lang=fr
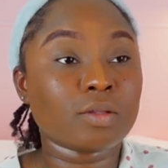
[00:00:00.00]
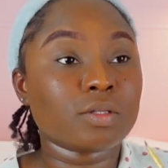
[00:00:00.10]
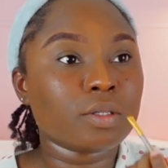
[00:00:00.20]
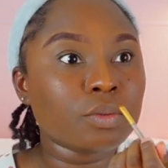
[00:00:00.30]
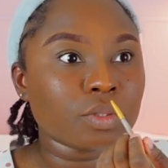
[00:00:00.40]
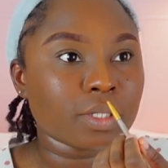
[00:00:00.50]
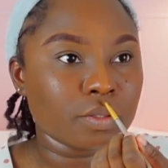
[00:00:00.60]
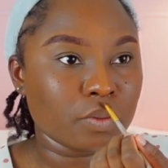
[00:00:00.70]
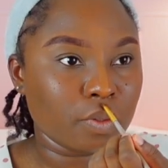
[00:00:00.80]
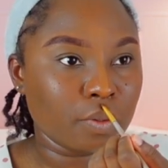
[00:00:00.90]
dans un autre
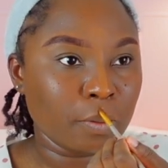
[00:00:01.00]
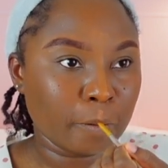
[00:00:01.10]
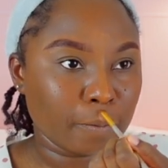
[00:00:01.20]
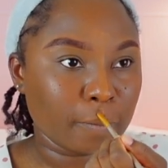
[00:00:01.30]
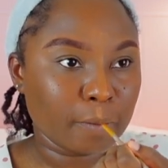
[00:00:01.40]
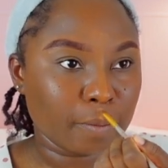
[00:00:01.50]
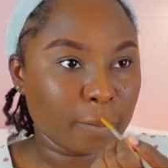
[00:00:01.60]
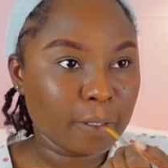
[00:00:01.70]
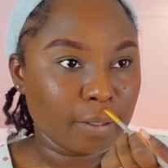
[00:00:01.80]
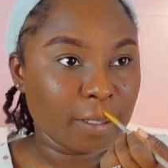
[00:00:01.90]
restaurant
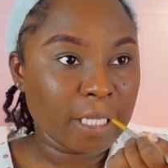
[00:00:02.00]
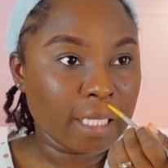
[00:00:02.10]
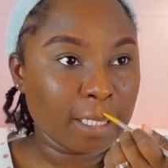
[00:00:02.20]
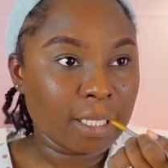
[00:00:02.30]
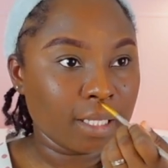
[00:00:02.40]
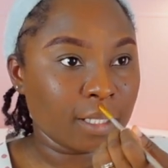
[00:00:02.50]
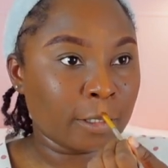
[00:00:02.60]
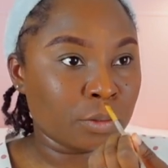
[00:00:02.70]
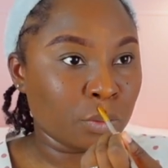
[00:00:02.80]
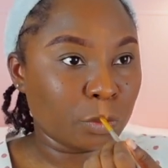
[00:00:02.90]

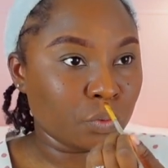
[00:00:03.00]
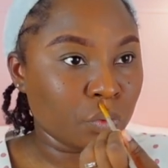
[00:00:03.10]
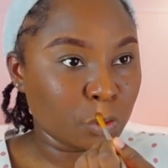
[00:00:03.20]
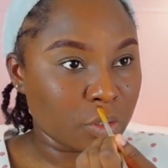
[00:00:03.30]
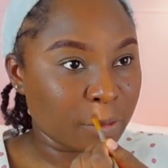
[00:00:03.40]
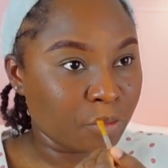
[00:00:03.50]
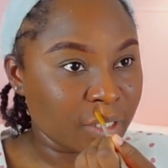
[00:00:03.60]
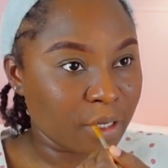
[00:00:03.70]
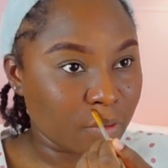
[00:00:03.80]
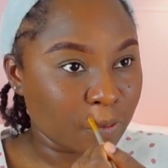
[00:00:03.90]
et du coup son abonné
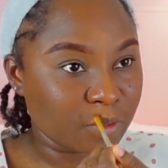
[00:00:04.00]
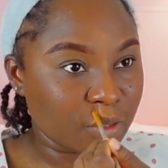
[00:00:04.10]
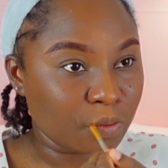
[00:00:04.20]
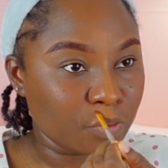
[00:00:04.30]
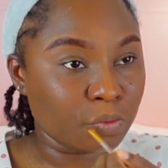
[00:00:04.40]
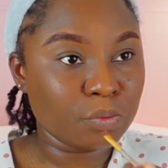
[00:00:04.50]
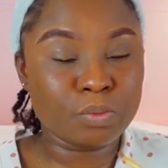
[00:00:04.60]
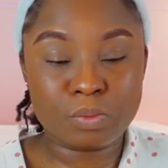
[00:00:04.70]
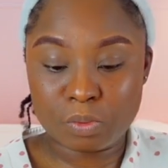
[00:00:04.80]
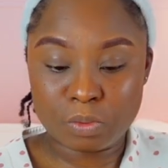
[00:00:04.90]
a commencé le